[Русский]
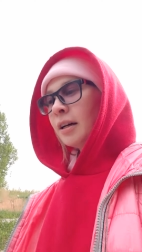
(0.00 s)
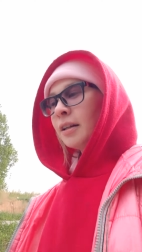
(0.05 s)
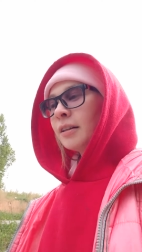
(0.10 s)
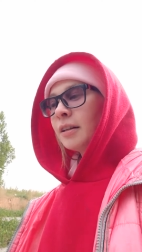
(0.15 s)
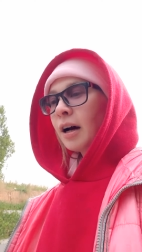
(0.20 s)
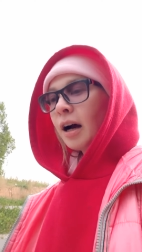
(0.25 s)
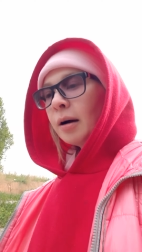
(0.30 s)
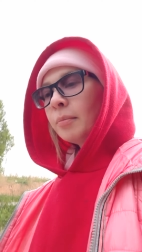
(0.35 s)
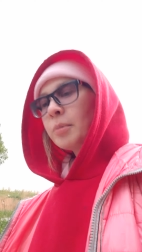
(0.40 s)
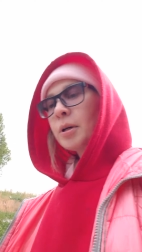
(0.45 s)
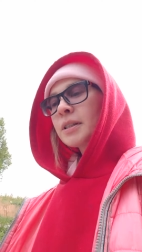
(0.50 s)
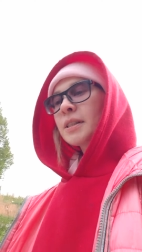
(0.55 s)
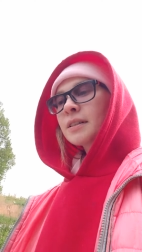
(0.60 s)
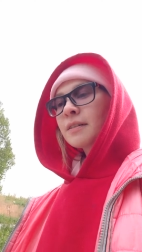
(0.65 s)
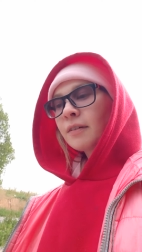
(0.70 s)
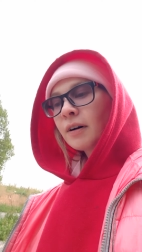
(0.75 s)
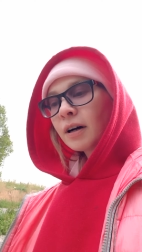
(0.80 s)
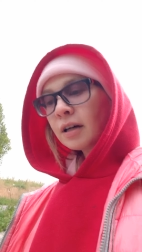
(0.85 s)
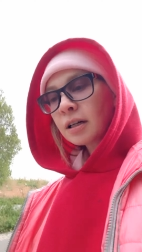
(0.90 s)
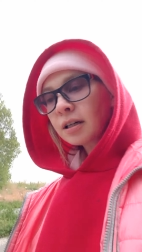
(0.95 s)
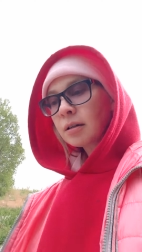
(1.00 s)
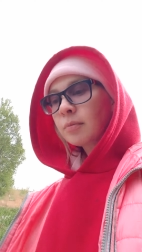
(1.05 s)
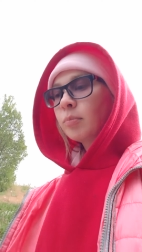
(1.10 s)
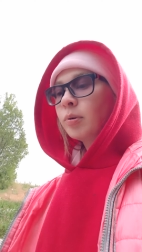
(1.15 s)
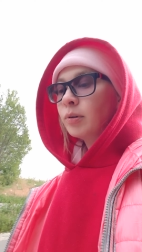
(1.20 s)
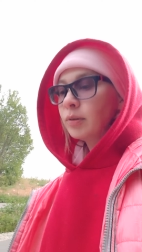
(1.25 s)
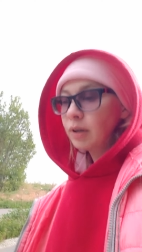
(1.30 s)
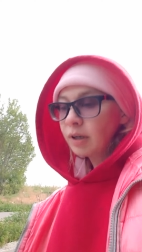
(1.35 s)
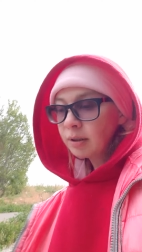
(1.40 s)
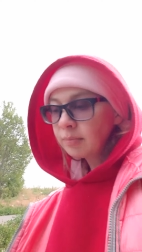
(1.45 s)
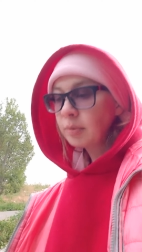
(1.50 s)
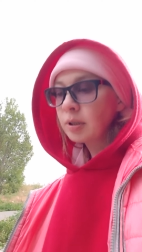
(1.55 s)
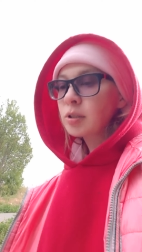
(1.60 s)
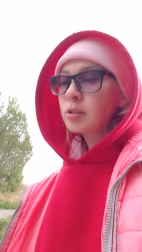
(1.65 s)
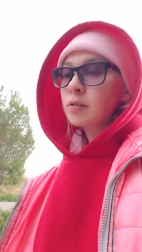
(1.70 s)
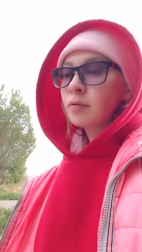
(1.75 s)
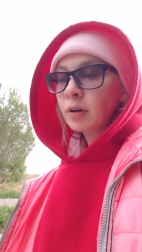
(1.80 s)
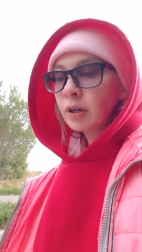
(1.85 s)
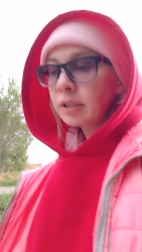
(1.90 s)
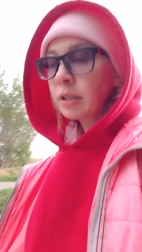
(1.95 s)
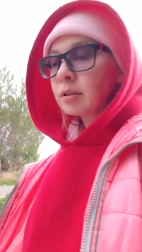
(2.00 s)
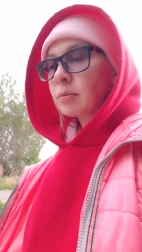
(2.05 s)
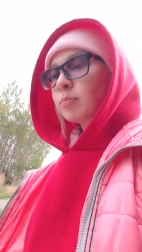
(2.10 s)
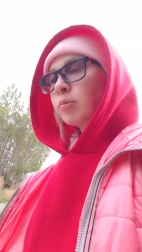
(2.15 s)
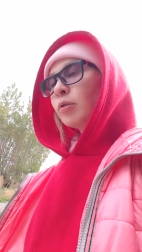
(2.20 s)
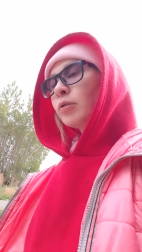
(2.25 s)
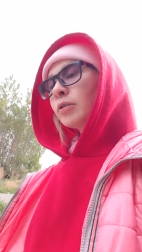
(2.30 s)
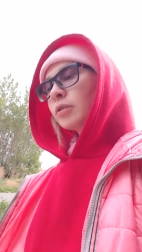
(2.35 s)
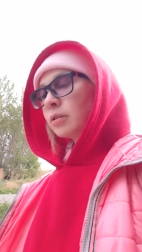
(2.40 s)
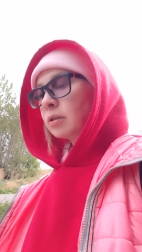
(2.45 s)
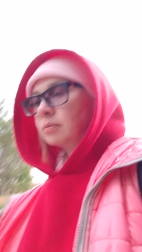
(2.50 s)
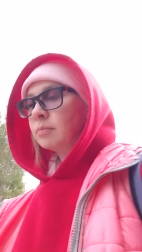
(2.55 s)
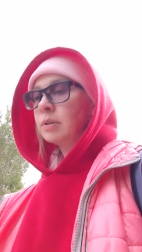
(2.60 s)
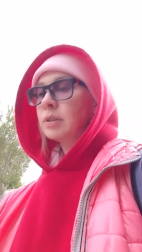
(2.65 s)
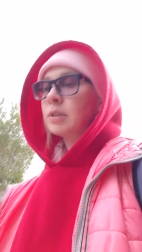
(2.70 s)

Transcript: Да, Москва, как бы, да, Москва, я работала в